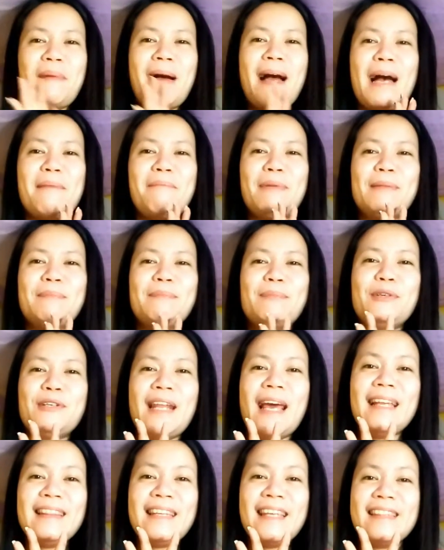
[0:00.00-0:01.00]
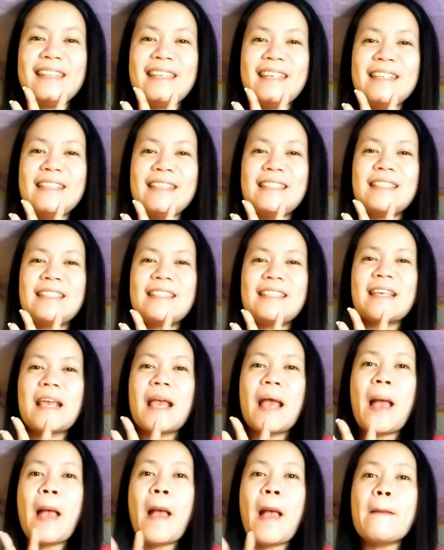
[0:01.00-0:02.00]
so, yung pang-apat po natin is
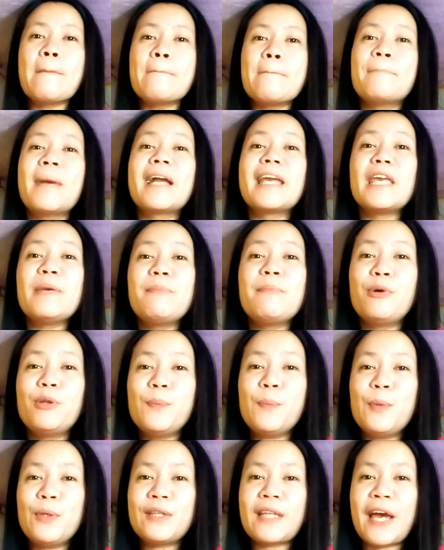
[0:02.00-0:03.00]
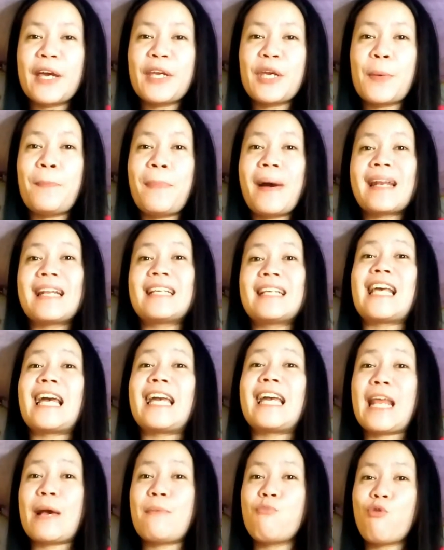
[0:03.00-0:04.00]
mag-ipon po tayo para sa
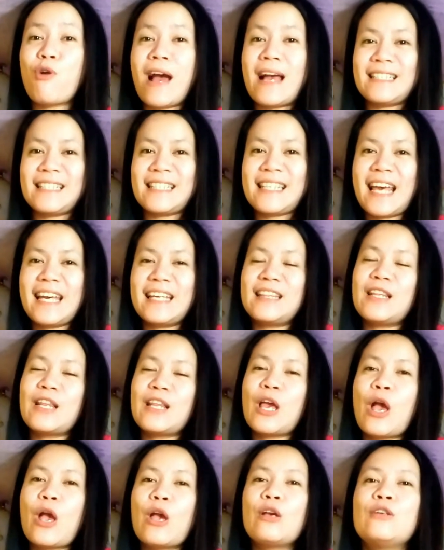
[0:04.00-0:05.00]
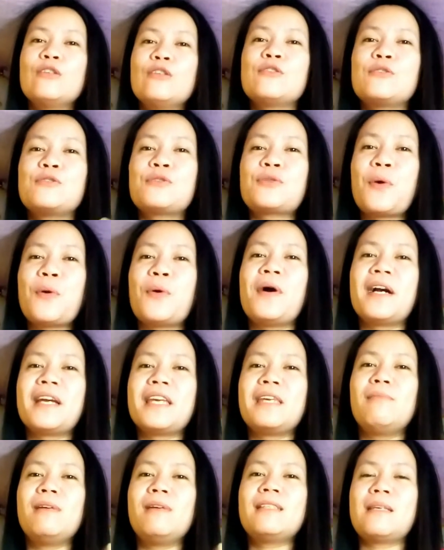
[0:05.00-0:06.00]
kinabukasan. So, ang
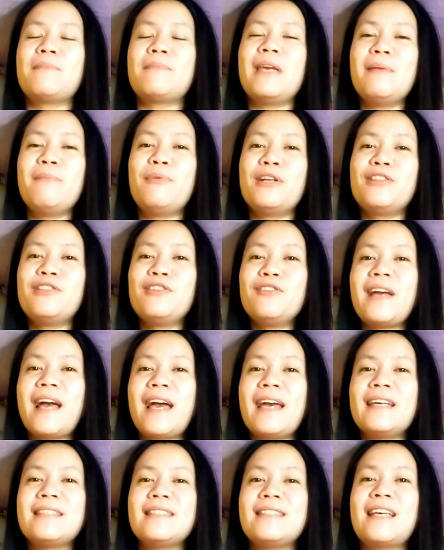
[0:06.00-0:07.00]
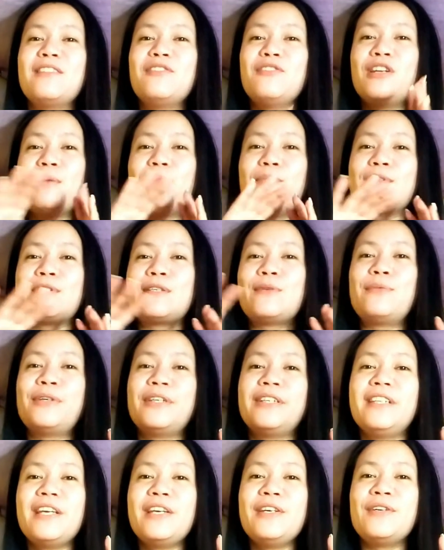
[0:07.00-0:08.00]
ibig sabihin po nito guys, nandun na po sa
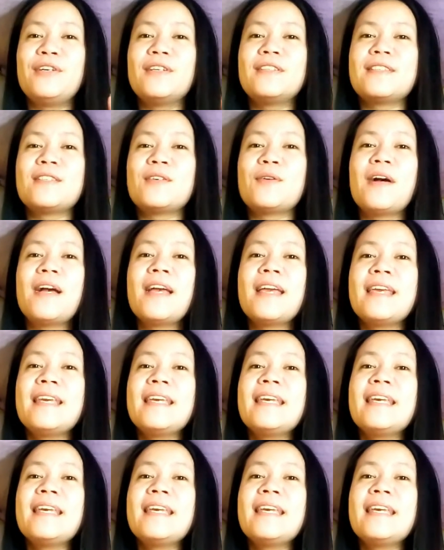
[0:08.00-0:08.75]
word na yon. So,